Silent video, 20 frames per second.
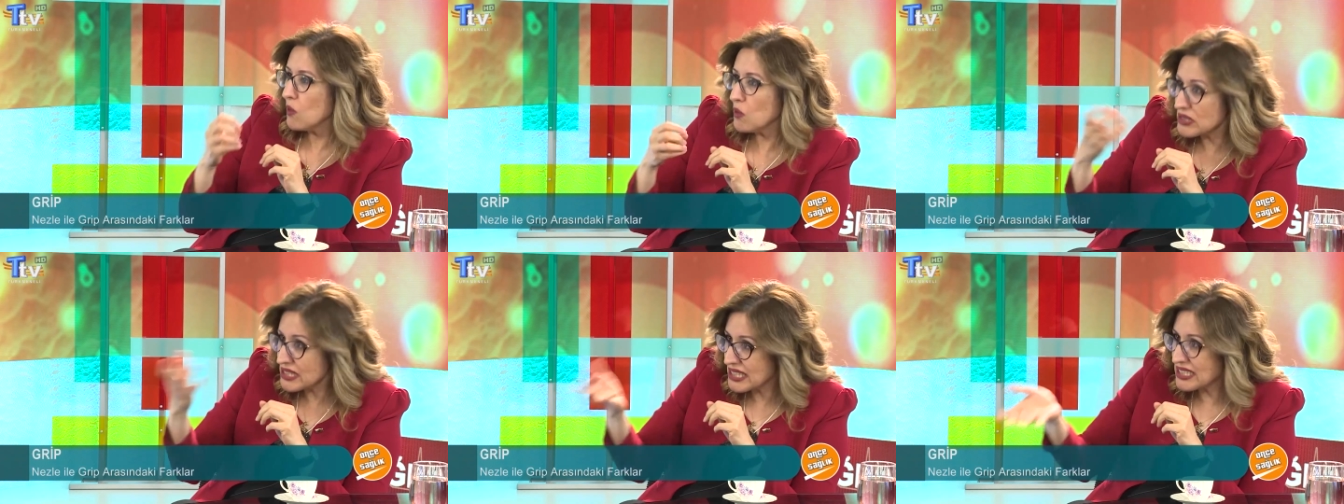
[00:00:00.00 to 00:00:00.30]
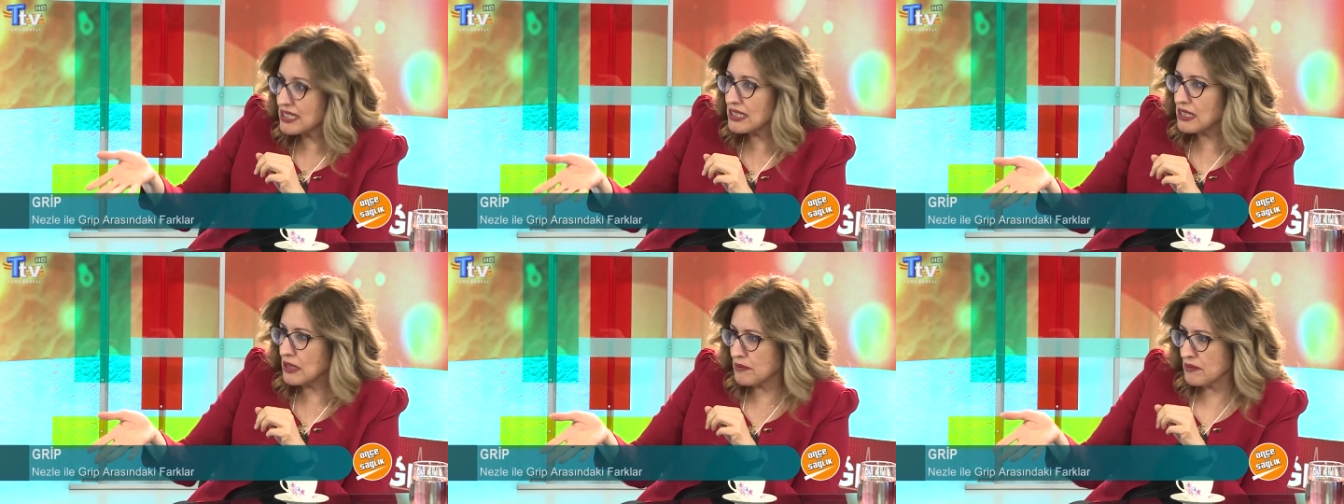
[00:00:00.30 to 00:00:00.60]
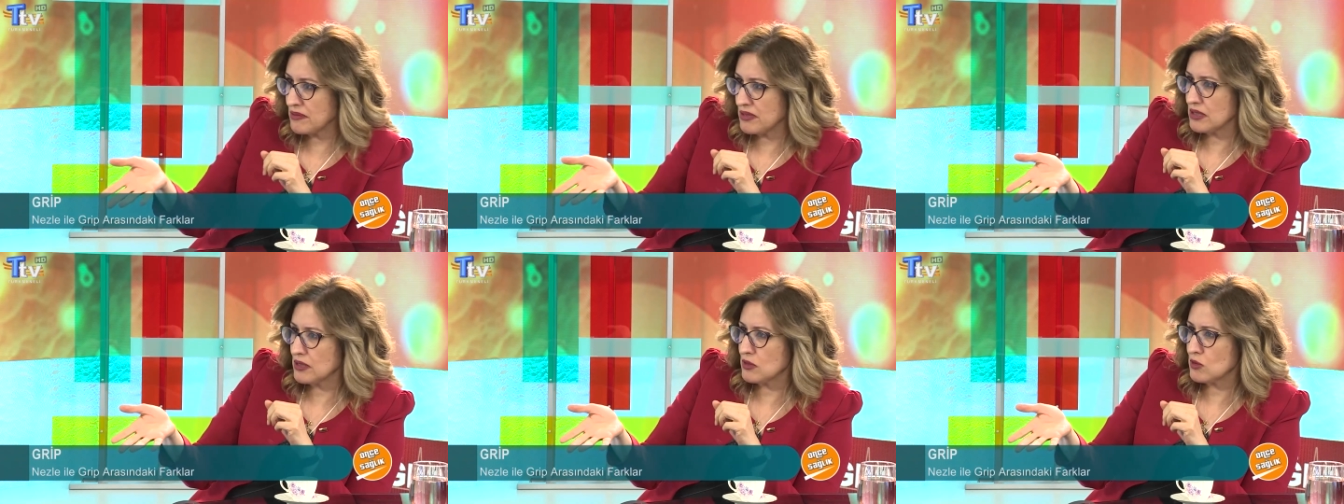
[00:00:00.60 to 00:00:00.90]
O da
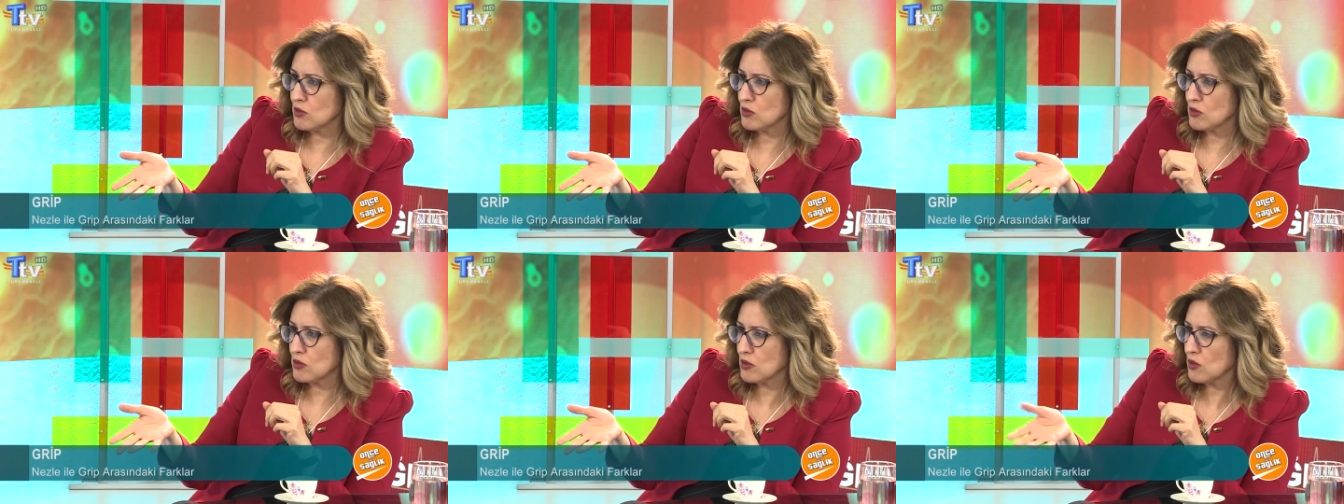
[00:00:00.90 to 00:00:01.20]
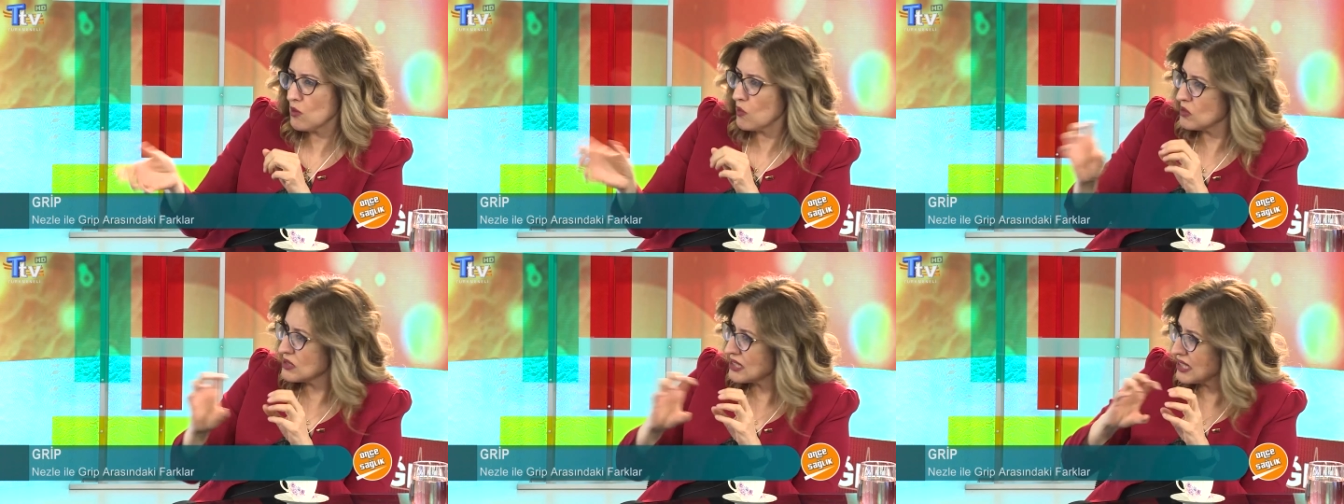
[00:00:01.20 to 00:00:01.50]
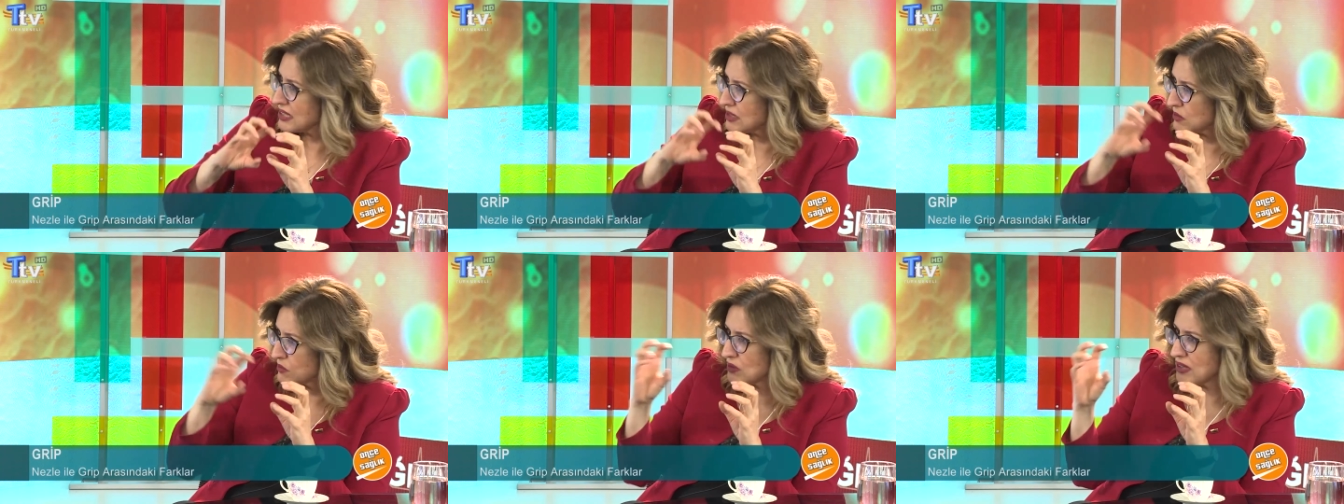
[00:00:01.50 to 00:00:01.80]
grip virüsüdür. O
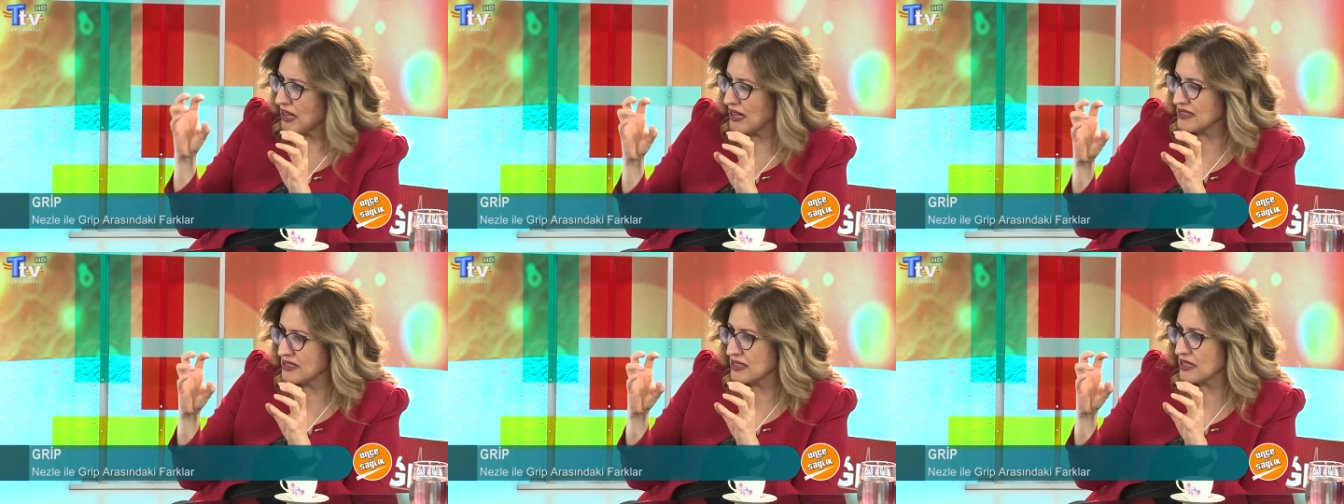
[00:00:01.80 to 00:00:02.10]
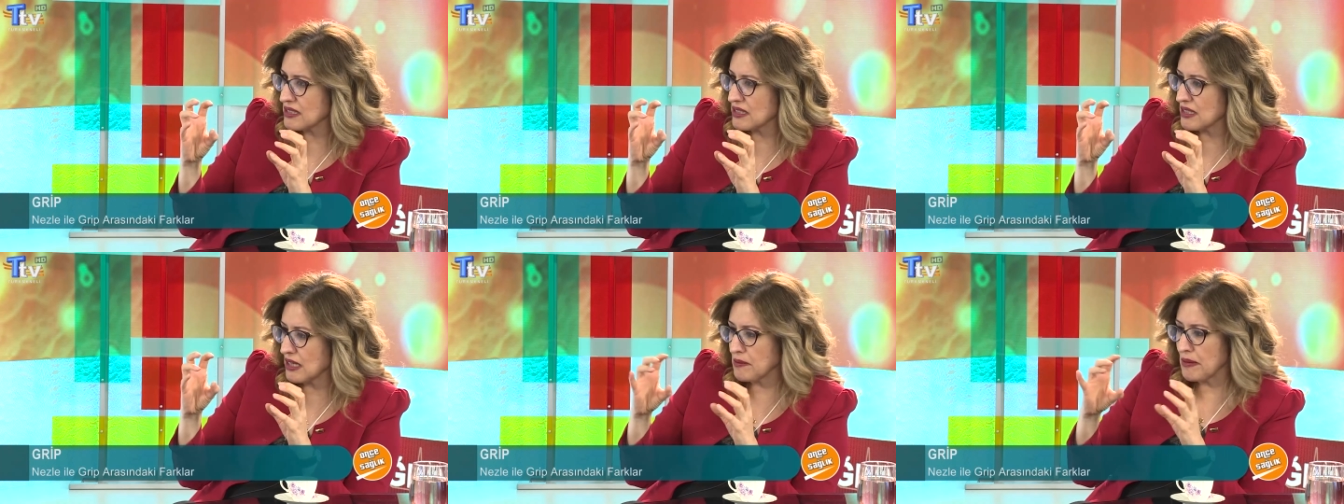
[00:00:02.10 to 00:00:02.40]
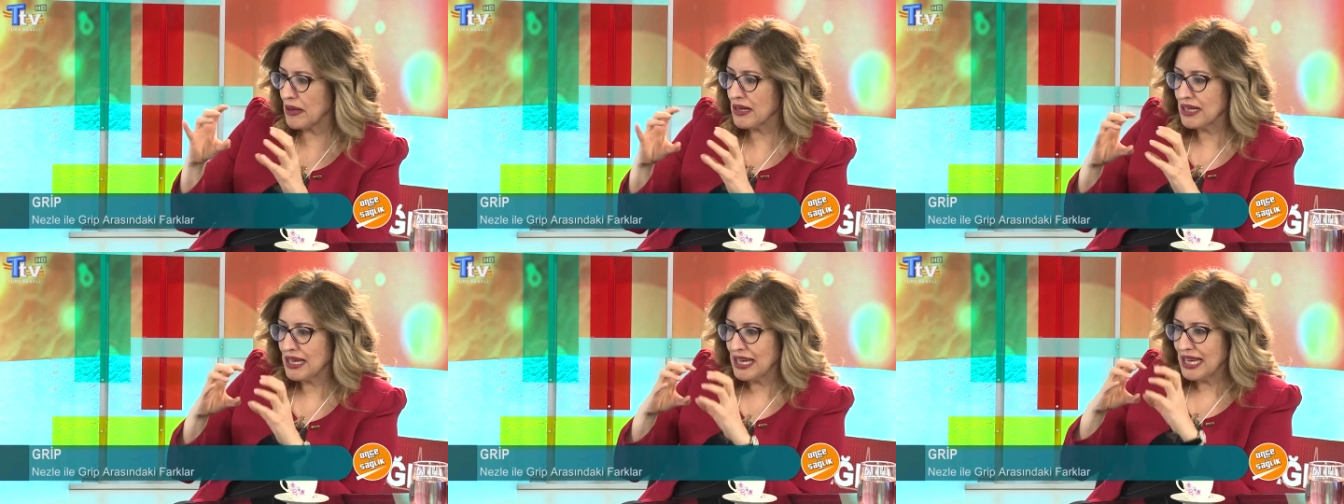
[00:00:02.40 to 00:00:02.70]
da influenzadır
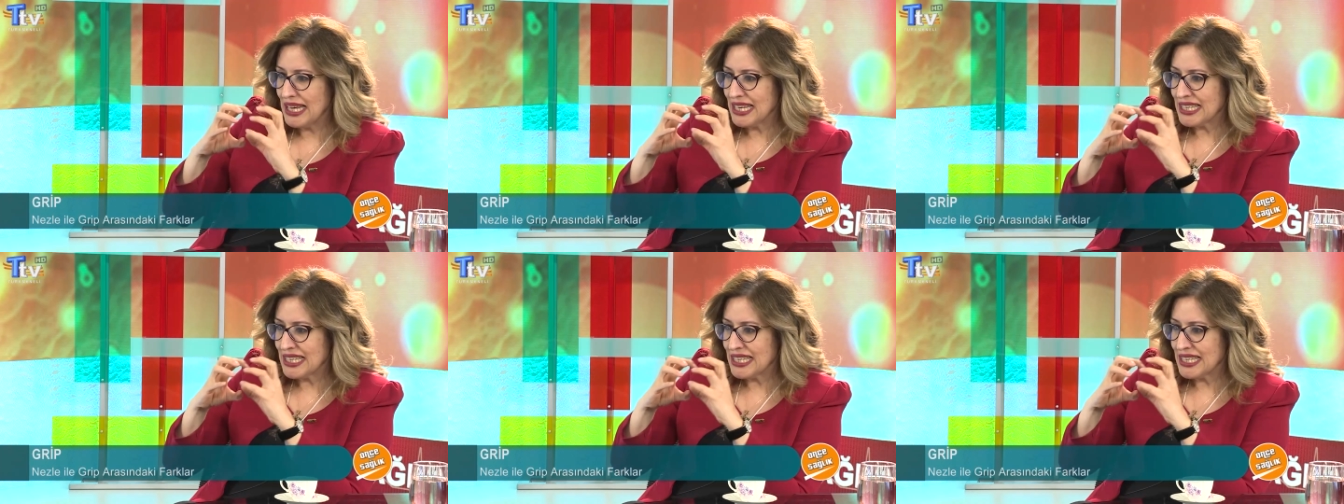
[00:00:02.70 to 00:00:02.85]
ama